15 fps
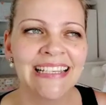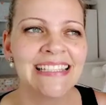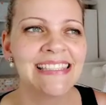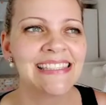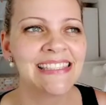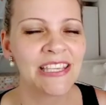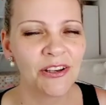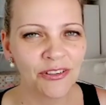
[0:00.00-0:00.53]

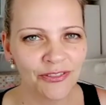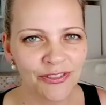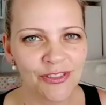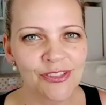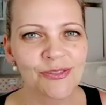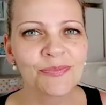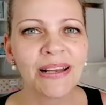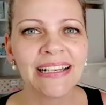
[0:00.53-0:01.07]
Se eu
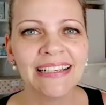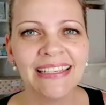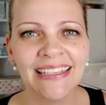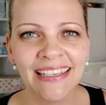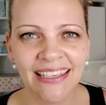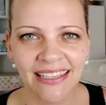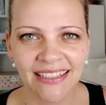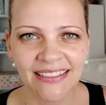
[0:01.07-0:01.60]
fosse uma
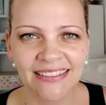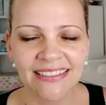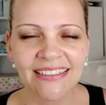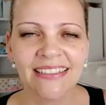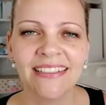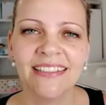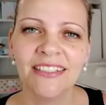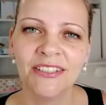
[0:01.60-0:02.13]
cliente
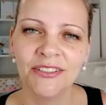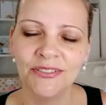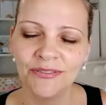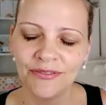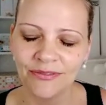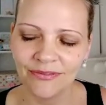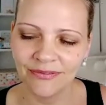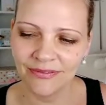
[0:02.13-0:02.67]
e
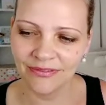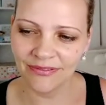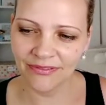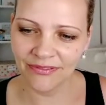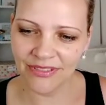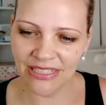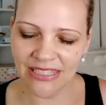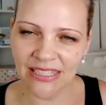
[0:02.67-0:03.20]

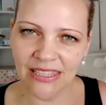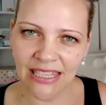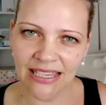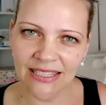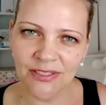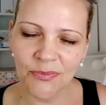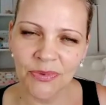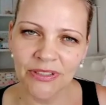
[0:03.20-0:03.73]

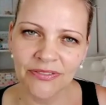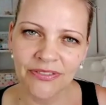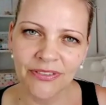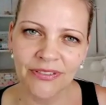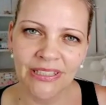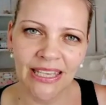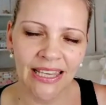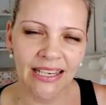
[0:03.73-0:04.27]
visitasse o perfil
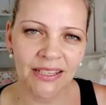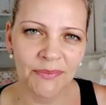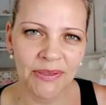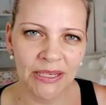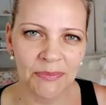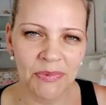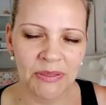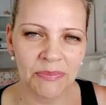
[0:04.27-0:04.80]
dela
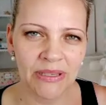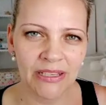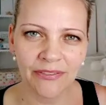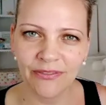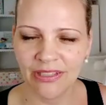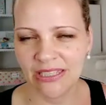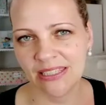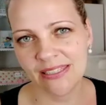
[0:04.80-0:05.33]
pela primeira
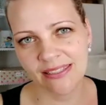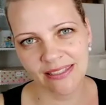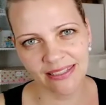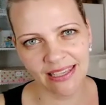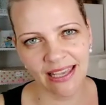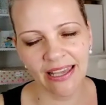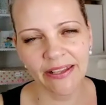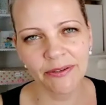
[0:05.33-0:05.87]
vez,
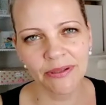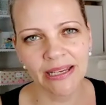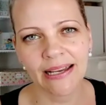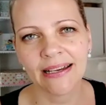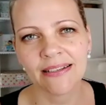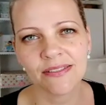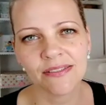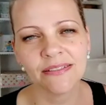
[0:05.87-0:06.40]
e era o
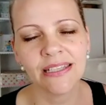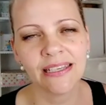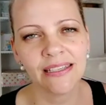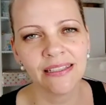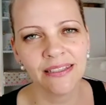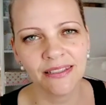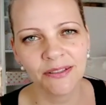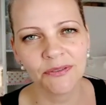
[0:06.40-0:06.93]
caso, né,
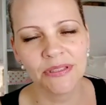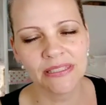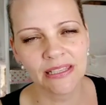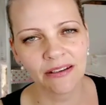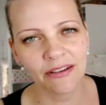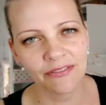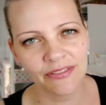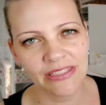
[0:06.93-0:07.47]
que eu
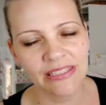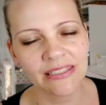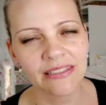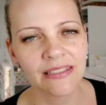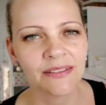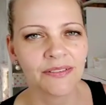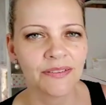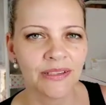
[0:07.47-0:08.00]
estava
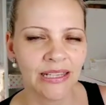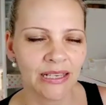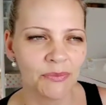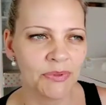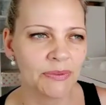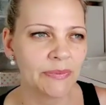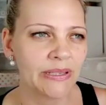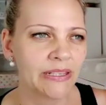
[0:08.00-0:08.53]
visitando ela a
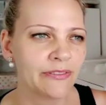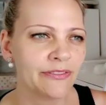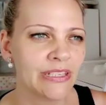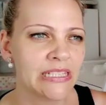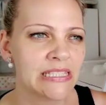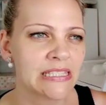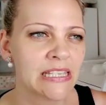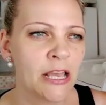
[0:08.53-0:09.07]
primeira
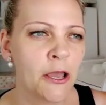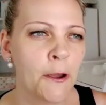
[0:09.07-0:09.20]
vez,